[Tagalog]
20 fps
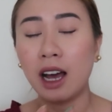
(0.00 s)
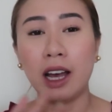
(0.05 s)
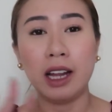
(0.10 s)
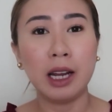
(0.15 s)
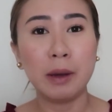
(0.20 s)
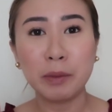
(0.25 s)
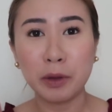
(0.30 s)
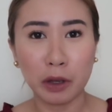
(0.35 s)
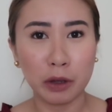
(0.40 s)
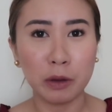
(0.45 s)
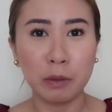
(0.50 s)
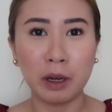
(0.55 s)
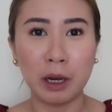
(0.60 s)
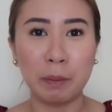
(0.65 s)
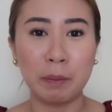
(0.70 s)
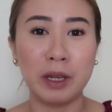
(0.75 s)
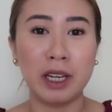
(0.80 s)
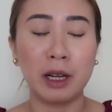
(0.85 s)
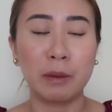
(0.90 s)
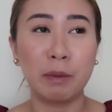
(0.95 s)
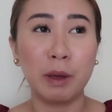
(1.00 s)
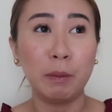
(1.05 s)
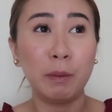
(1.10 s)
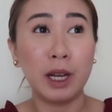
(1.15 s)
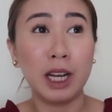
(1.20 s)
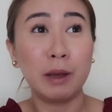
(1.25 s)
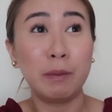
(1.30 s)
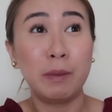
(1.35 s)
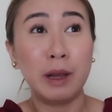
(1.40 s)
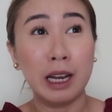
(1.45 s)
Alam niyo yung mga
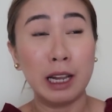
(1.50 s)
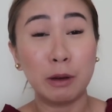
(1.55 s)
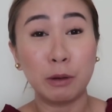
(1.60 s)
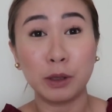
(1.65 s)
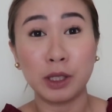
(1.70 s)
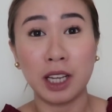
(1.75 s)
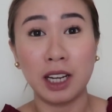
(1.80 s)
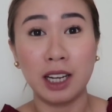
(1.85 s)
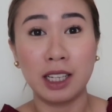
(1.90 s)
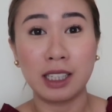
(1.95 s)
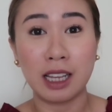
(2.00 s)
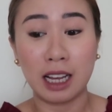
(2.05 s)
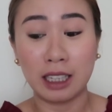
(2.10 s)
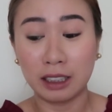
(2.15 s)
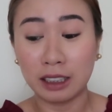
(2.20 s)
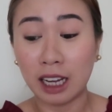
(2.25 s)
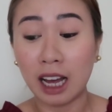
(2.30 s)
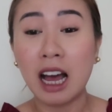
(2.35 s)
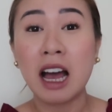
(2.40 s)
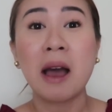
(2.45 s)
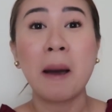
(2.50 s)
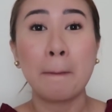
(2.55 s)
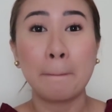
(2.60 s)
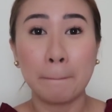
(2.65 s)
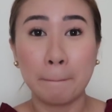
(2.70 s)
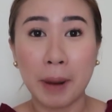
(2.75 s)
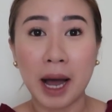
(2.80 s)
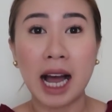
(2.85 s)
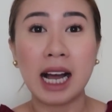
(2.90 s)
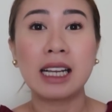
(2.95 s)
pinagbibili-bili ko sa Lazada,
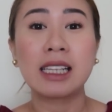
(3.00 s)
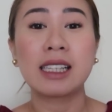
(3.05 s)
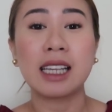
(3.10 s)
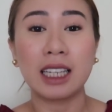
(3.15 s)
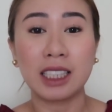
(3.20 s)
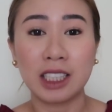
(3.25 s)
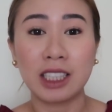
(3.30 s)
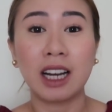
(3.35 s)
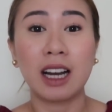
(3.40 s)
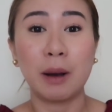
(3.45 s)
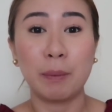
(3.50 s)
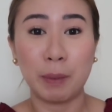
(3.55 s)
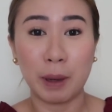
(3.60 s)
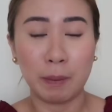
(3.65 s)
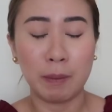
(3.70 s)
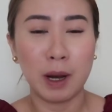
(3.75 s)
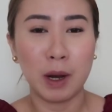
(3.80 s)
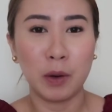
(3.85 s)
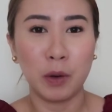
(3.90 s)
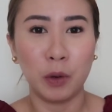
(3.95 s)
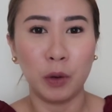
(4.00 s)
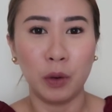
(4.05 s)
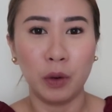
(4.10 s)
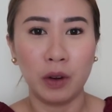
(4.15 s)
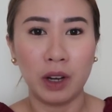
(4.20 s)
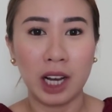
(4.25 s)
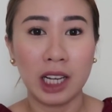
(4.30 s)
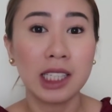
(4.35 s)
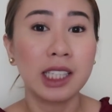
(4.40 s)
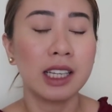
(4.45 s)
bags at saka pabango.
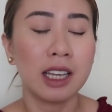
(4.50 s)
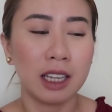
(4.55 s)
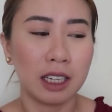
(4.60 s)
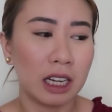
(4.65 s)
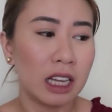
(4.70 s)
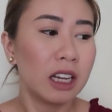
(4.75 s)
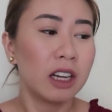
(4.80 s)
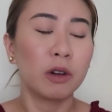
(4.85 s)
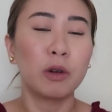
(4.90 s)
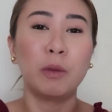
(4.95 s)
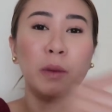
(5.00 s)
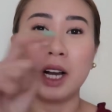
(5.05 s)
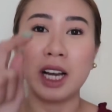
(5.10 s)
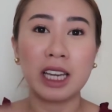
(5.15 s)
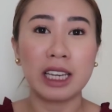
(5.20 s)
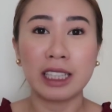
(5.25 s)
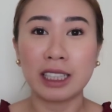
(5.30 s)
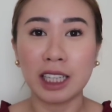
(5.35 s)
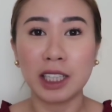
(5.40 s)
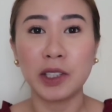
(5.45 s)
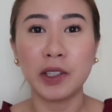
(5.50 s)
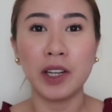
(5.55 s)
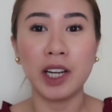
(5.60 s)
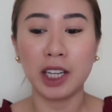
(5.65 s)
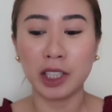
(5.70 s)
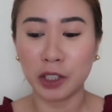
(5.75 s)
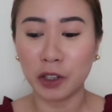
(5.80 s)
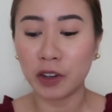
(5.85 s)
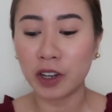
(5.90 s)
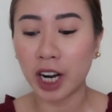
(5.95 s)
As in, kung makikita niyo
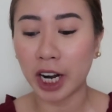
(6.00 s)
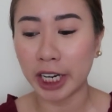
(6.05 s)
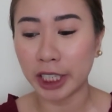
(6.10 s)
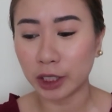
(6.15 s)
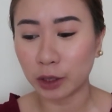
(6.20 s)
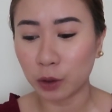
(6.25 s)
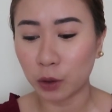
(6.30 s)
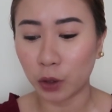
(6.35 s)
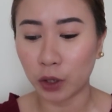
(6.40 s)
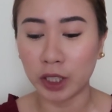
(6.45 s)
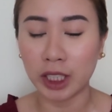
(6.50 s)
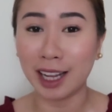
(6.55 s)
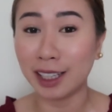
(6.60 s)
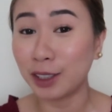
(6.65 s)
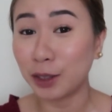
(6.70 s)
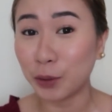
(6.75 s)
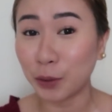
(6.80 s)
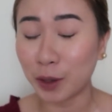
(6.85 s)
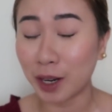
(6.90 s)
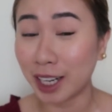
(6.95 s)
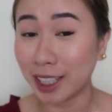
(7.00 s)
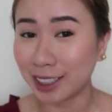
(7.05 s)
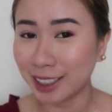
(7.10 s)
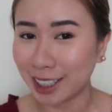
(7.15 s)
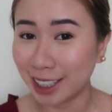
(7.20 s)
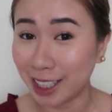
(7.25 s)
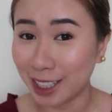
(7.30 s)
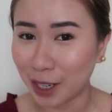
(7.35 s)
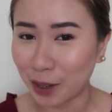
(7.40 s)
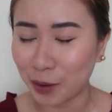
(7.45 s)
lang yung cart ko, add to cart
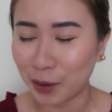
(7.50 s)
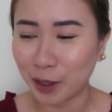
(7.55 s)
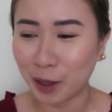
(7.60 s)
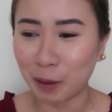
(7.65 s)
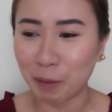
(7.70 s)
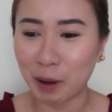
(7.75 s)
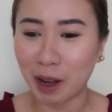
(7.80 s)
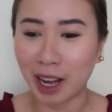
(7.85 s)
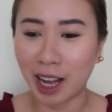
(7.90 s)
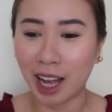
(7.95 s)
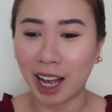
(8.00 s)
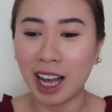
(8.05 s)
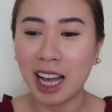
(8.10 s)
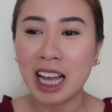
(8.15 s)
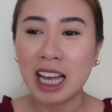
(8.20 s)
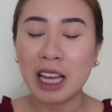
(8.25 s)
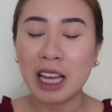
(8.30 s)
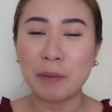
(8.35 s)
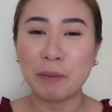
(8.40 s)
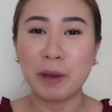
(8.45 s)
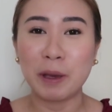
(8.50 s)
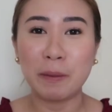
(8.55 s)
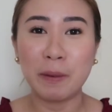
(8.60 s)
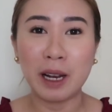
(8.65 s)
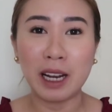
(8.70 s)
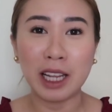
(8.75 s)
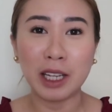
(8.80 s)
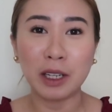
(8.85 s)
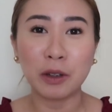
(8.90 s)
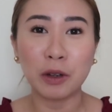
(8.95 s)
na din ako ng mga
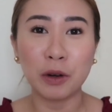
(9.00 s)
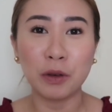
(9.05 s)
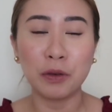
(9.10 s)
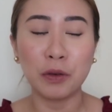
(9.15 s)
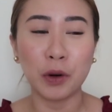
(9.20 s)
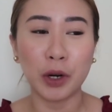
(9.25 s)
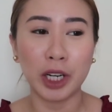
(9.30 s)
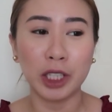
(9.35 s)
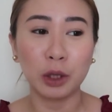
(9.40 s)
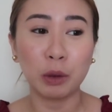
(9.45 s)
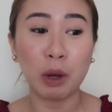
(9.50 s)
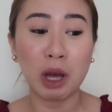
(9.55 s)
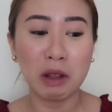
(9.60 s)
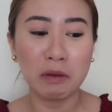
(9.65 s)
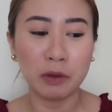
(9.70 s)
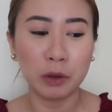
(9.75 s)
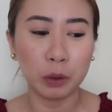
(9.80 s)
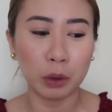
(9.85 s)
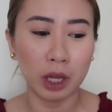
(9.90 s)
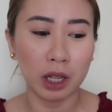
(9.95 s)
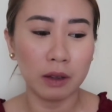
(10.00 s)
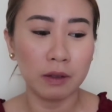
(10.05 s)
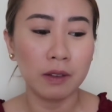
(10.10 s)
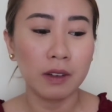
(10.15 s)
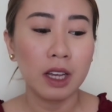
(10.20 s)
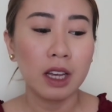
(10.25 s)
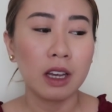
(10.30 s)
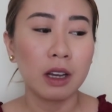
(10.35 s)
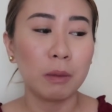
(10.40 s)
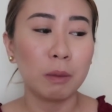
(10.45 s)
bibilhin ko for 12-12.
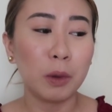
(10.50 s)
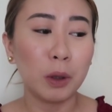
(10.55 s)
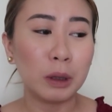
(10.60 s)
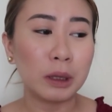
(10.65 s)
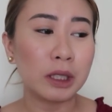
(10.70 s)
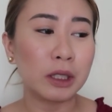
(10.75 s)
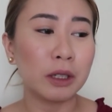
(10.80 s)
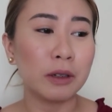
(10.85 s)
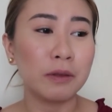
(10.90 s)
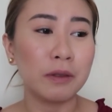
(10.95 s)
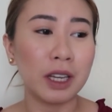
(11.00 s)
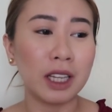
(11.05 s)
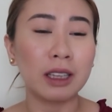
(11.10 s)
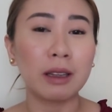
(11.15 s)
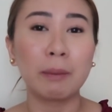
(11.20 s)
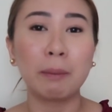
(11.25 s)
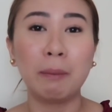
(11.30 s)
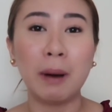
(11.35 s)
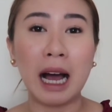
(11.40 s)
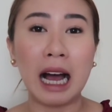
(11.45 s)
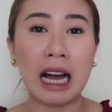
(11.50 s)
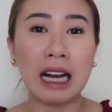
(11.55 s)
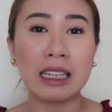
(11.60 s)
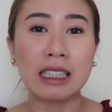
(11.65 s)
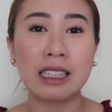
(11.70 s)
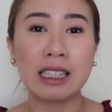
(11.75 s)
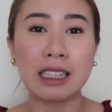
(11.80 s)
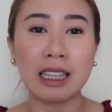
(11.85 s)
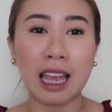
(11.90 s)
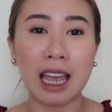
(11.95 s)
Most of it,
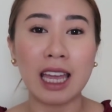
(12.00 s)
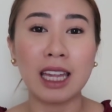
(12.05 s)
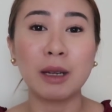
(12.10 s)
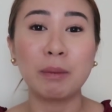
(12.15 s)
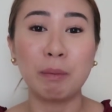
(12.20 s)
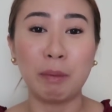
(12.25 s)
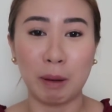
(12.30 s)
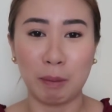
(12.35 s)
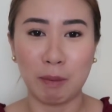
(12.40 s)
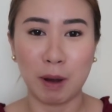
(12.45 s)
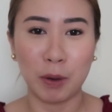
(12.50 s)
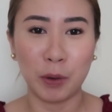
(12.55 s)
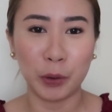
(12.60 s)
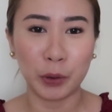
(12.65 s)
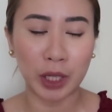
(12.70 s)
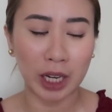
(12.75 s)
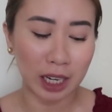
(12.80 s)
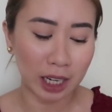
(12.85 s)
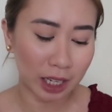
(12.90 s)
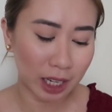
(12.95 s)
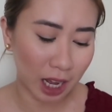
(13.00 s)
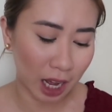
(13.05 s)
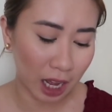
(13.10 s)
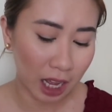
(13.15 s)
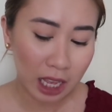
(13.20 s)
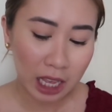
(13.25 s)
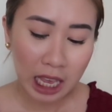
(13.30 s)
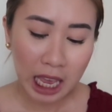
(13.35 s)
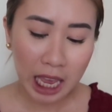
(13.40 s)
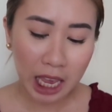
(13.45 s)
bags and pabango
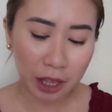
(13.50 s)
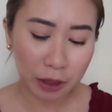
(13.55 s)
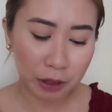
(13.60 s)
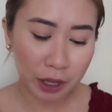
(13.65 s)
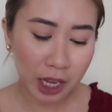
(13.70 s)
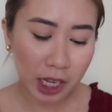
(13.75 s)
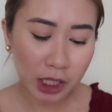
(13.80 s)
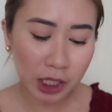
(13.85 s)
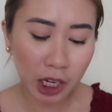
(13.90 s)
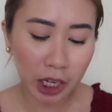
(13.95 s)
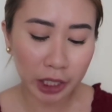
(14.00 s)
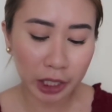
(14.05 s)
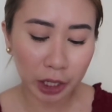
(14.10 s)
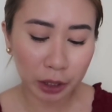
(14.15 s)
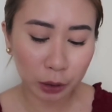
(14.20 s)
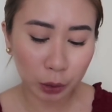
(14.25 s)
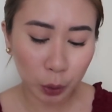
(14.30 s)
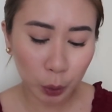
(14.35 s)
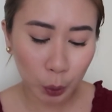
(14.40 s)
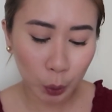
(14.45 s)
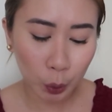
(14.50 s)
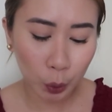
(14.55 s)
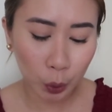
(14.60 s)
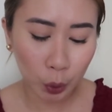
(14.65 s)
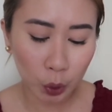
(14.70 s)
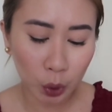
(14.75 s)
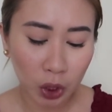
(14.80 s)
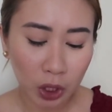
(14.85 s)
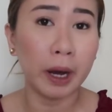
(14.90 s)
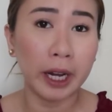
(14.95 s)
talaga. And these are the
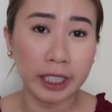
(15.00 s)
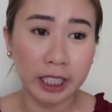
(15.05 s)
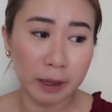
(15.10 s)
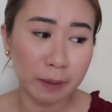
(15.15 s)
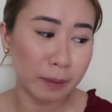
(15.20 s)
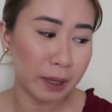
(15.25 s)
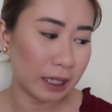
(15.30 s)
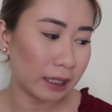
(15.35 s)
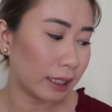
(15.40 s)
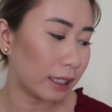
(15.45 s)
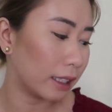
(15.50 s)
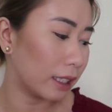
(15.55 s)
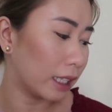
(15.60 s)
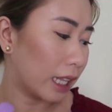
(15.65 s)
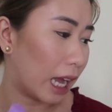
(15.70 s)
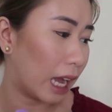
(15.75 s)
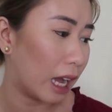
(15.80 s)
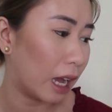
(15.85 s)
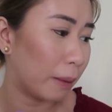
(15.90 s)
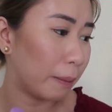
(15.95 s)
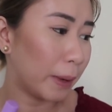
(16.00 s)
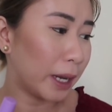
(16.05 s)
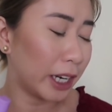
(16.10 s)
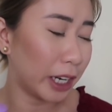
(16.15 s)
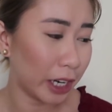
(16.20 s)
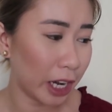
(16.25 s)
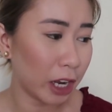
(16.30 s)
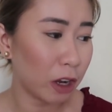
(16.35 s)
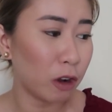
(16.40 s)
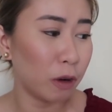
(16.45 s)
two body mist na
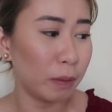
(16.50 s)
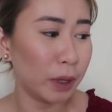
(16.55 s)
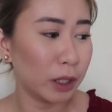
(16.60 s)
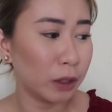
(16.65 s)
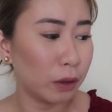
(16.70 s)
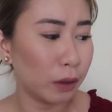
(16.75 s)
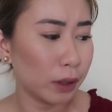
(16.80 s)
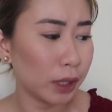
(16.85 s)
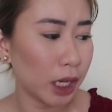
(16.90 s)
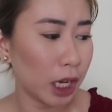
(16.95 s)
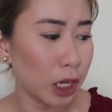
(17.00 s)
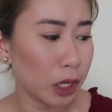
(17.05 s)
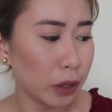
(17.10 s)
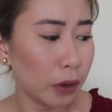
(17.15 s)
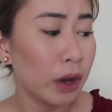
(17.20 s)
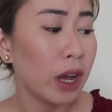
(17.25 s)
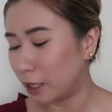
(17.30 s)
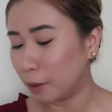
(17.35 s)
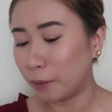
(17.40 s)
marirecommend ko sa inyo.